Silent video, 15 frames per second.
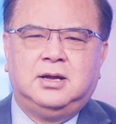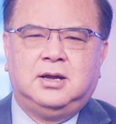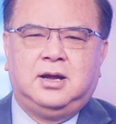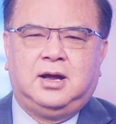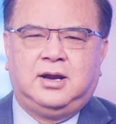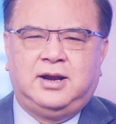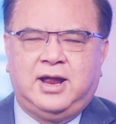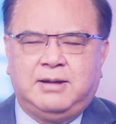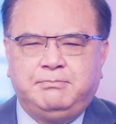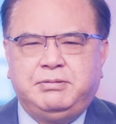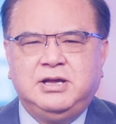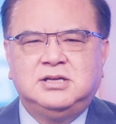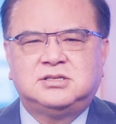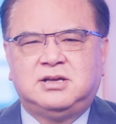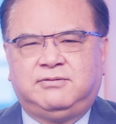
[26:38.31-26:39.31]
à, đảng
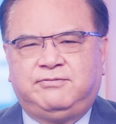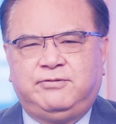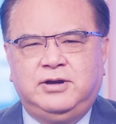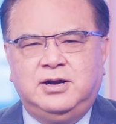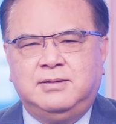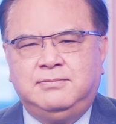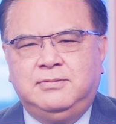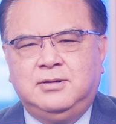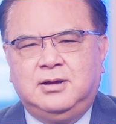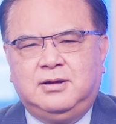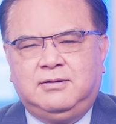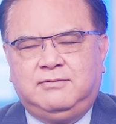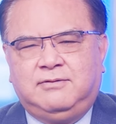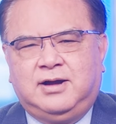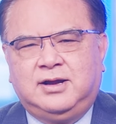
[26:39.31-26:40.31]
Peace and Freedom
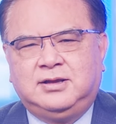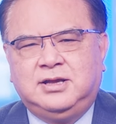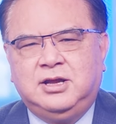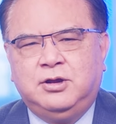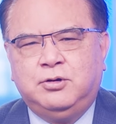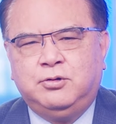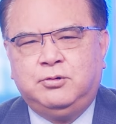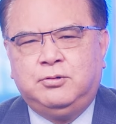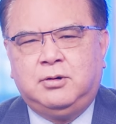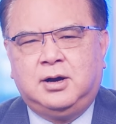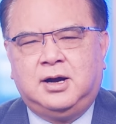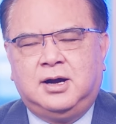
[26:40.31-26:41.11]
và nhiều uh,